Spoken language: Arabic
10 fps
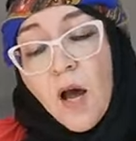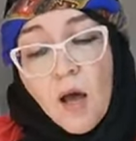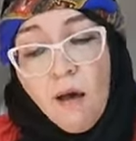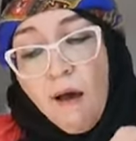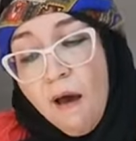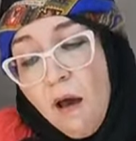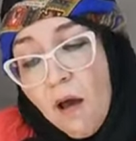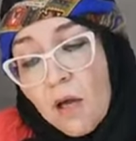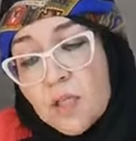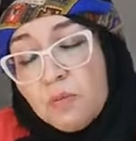
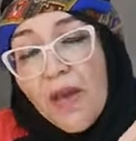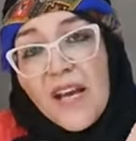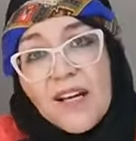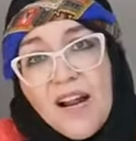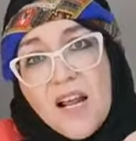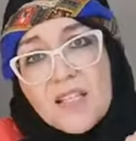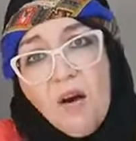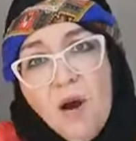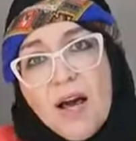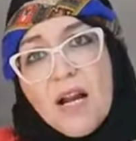آه شبيك رانا
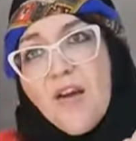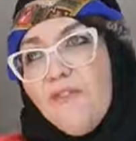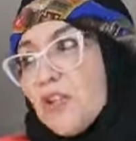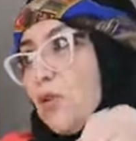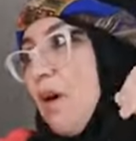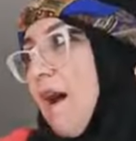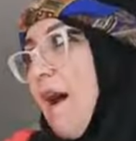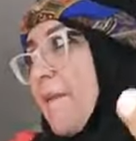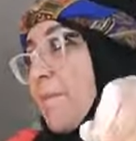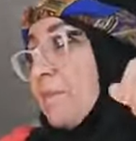الدواره
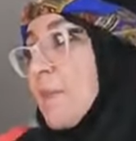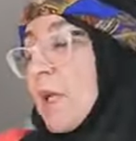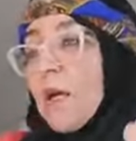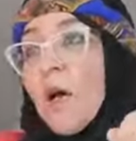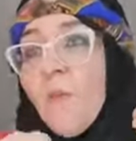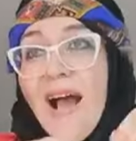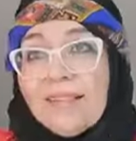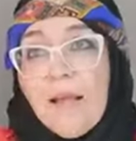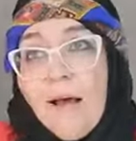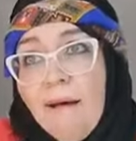نفرتوها
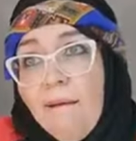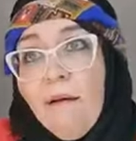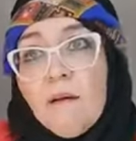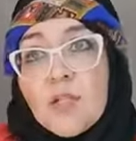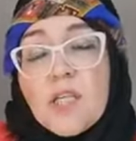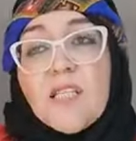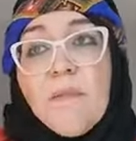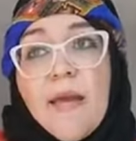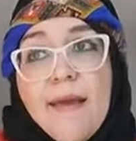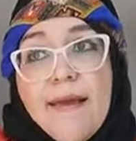واحده شو
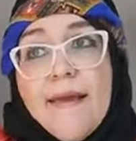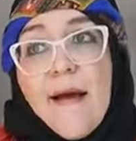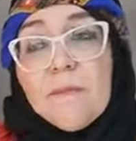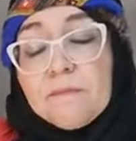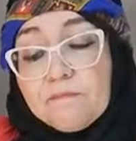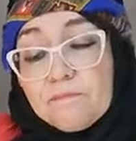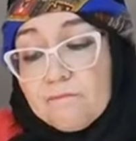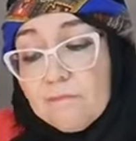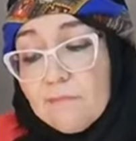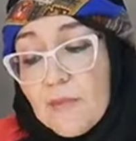اسمها هي
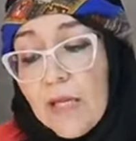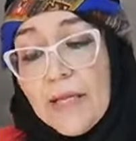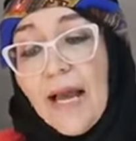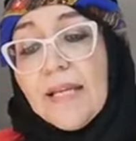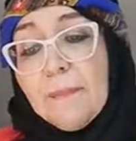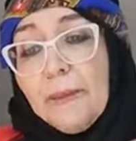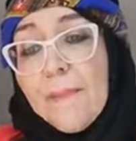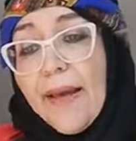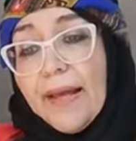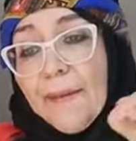يعني
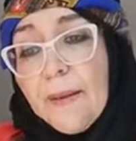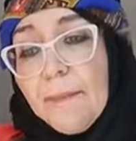بالمعي